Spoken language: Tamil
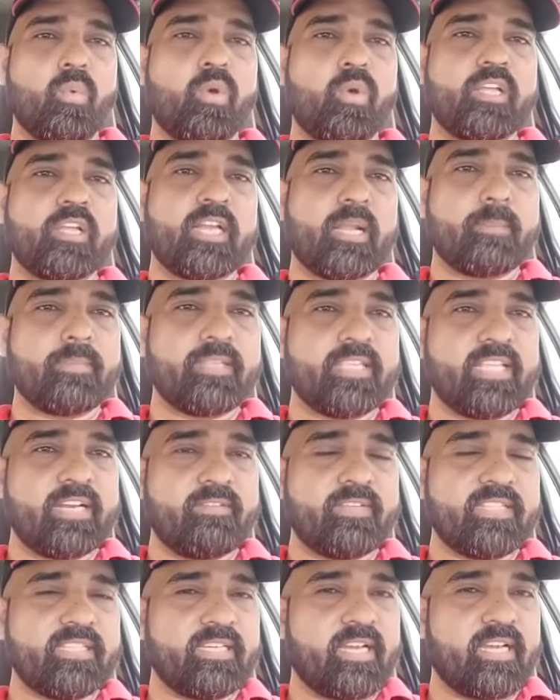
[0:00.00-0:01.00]
ஒரு கிராம்
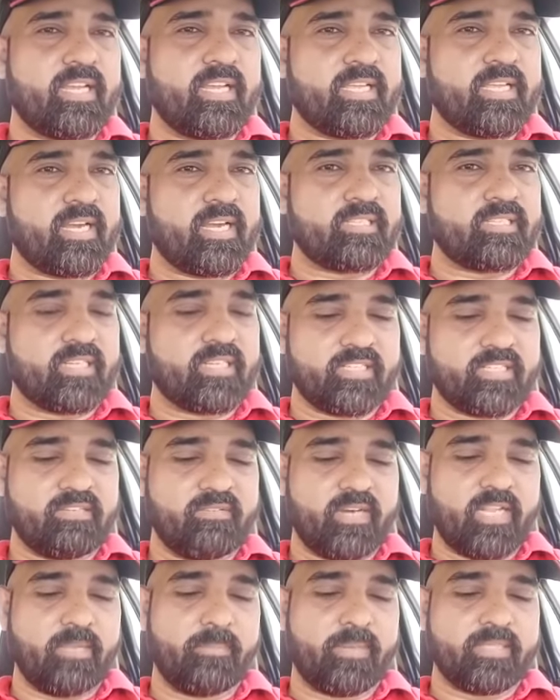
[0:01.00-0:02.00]
இருபத்தி நாலு கேரட்
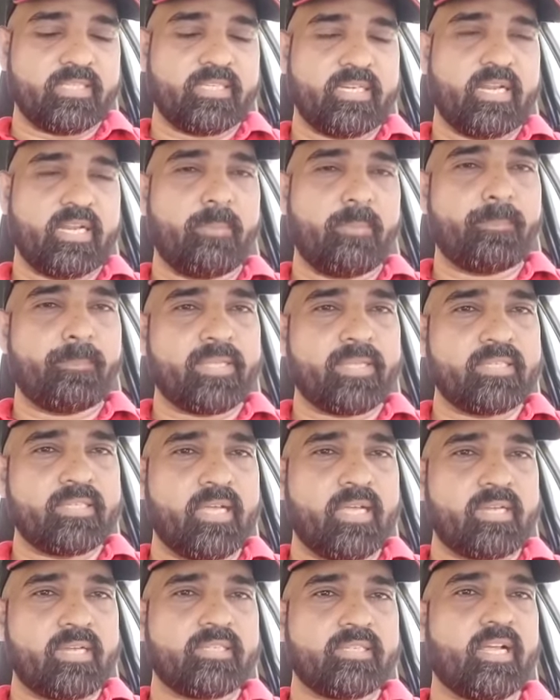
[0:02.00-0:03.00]
தங்கத்தின் விலை பார்த்தீங்கன்னா
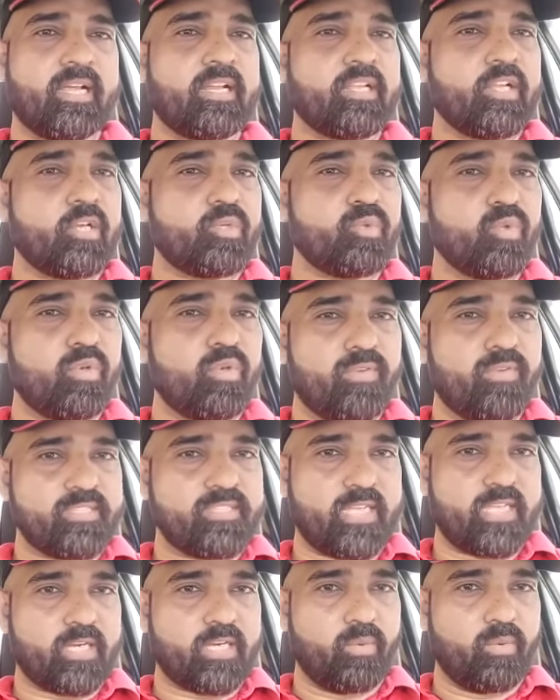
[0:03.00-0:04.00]
பதினாறு தினார் எட்நூறு
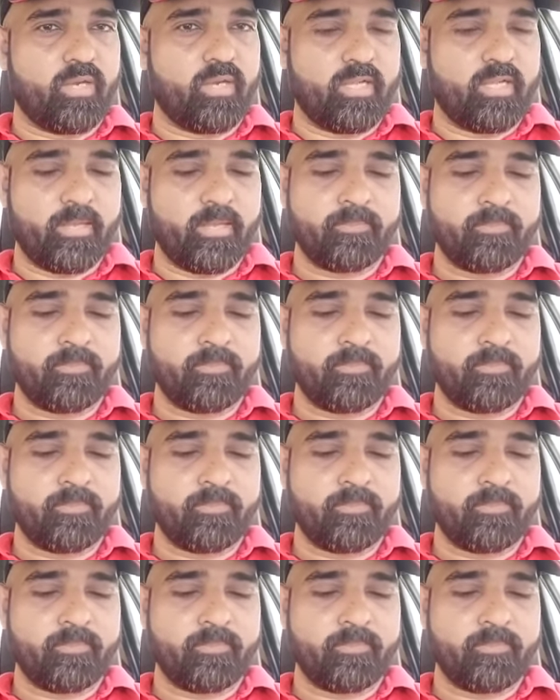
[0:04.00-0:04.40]
ஃபில்ஸாக உள்ளன